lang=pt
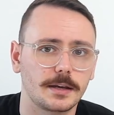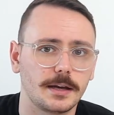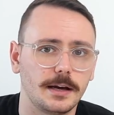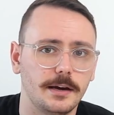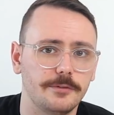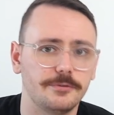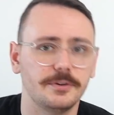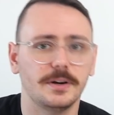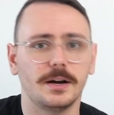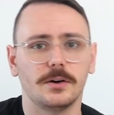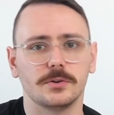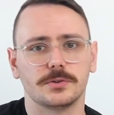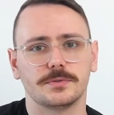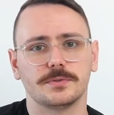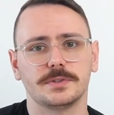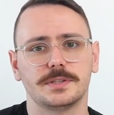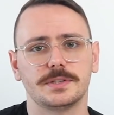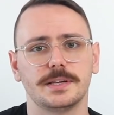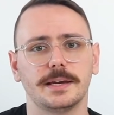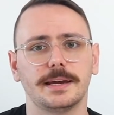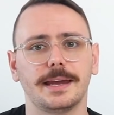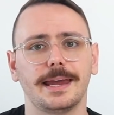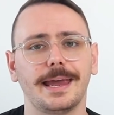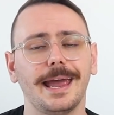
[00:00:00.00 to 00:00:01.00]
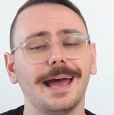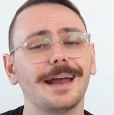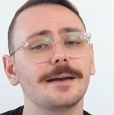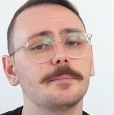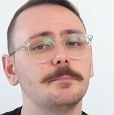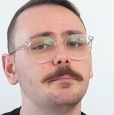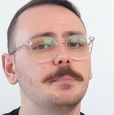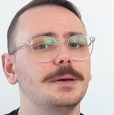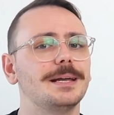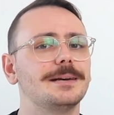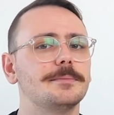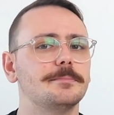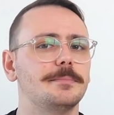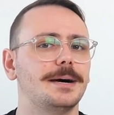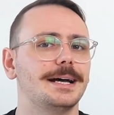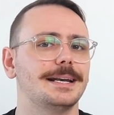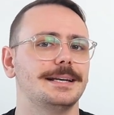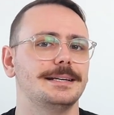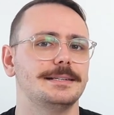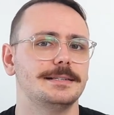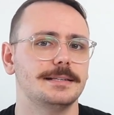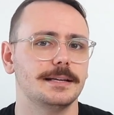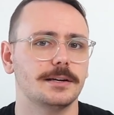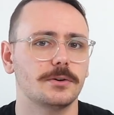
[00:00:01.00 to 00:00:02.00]
Afinal, se você quer
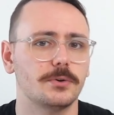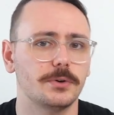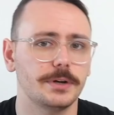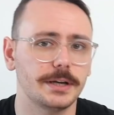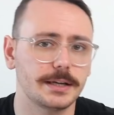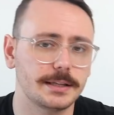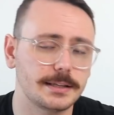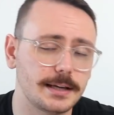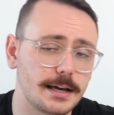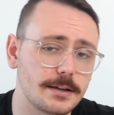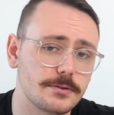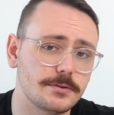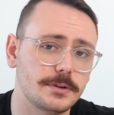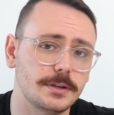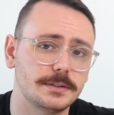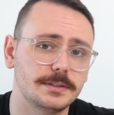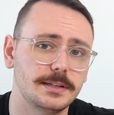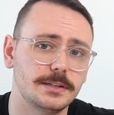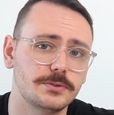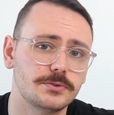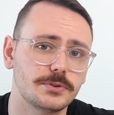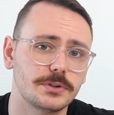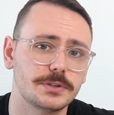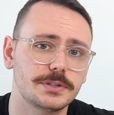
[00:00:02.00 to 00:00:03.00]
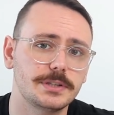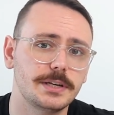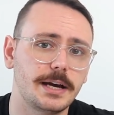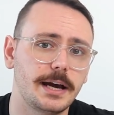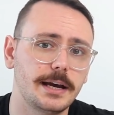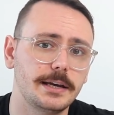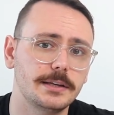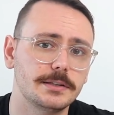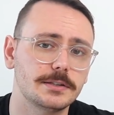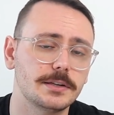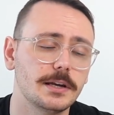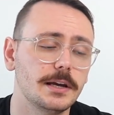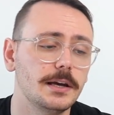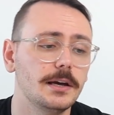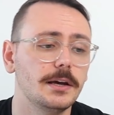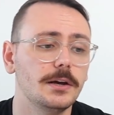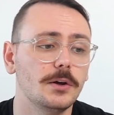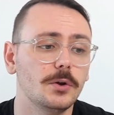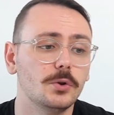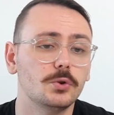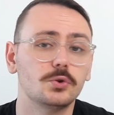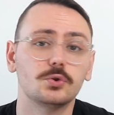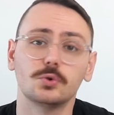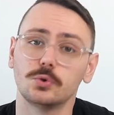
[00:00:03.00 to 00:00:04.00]
permanecer conectado nas redes sociais,
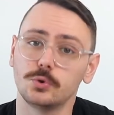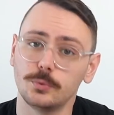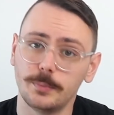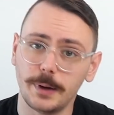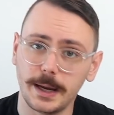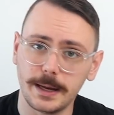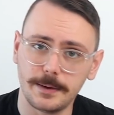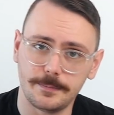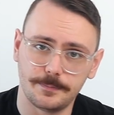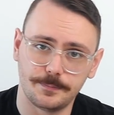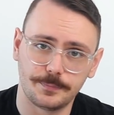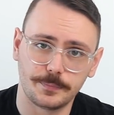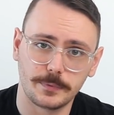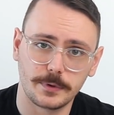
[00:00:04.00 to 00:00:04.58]
tudo bem.